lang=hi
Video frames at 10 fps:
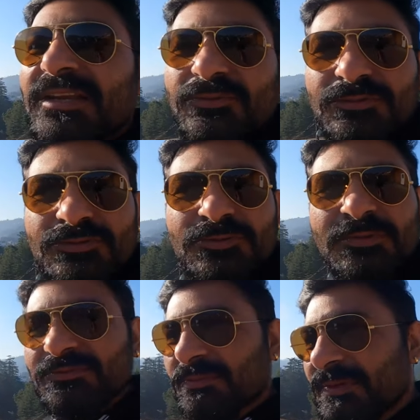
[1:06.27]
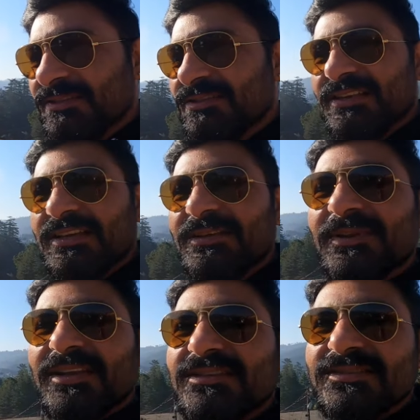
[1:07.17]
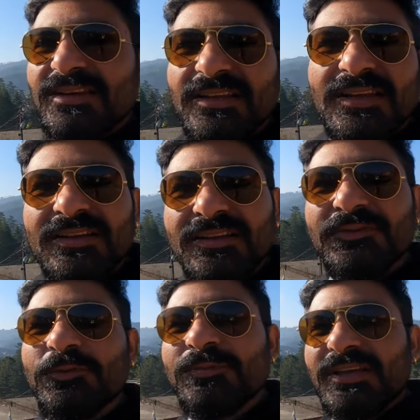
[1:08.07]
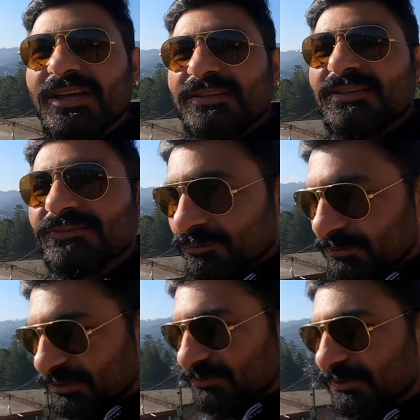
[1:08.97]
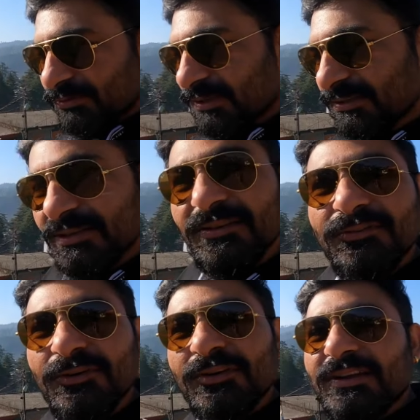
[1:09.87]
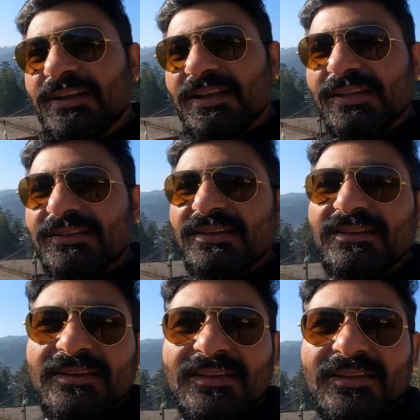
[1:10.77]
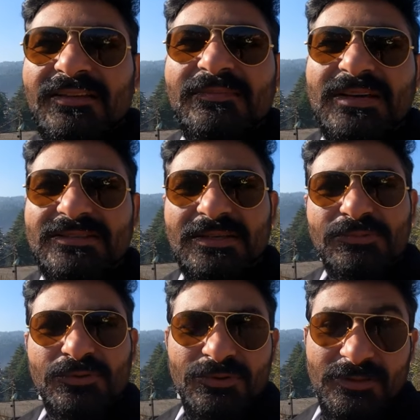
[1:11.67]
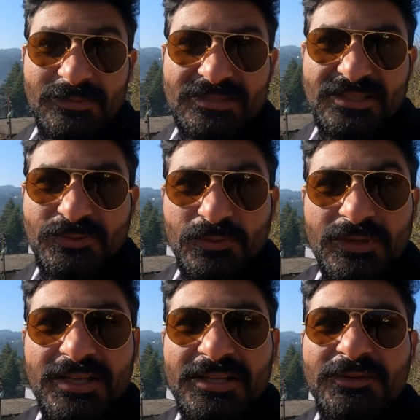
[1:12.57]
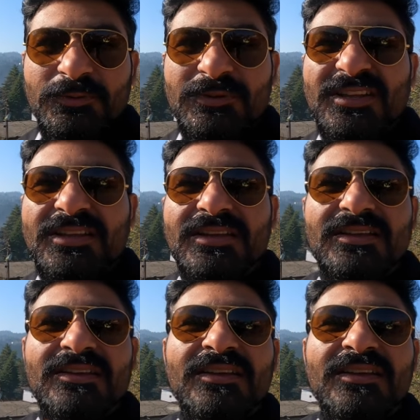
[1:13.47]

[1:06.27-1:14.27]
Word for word: मैंने उसको सुबह सुबह मैसेज किया कि मैंने कहा चल यार कहीं घूम के आते हैं सुबह सुबह थोड़ा सा वॉक करके आते हैं भाई साहब तो घोड़े बेच के सो रहे हैं उठ नहीं रहे